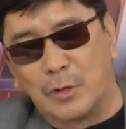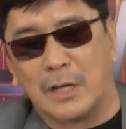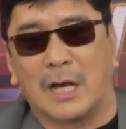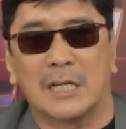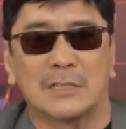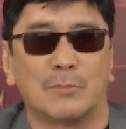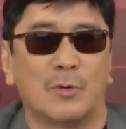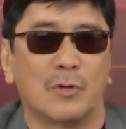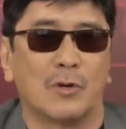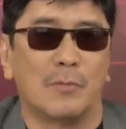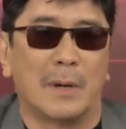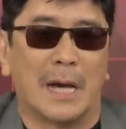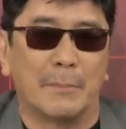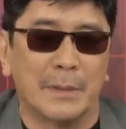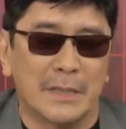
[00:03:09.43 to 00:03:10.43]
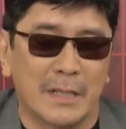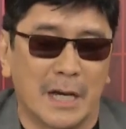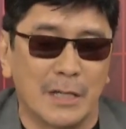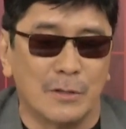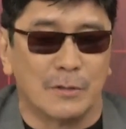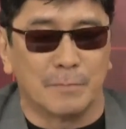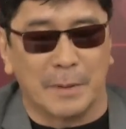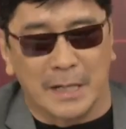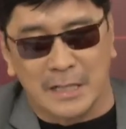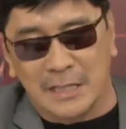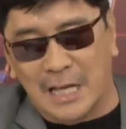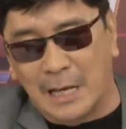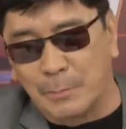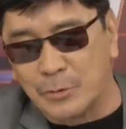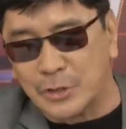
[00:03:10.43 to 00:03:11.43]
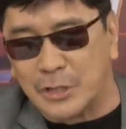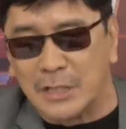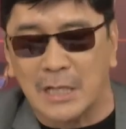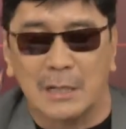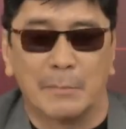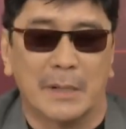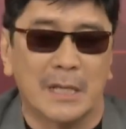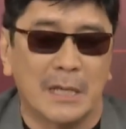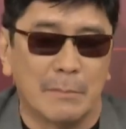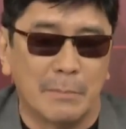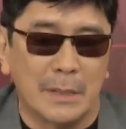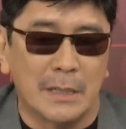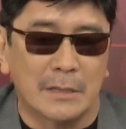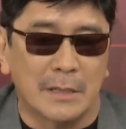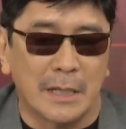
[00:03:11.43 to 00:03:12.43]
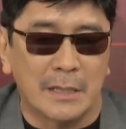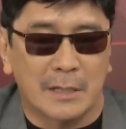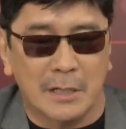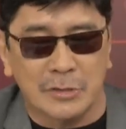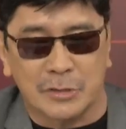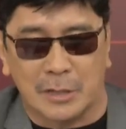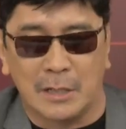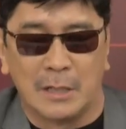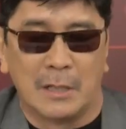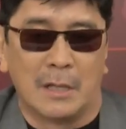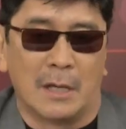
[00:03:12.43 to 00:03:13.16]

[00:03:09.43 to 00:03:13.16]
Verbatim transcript: lakas mo gumamit na ngayon, pagkatapos hindi ka ma-rehabilitate kasi,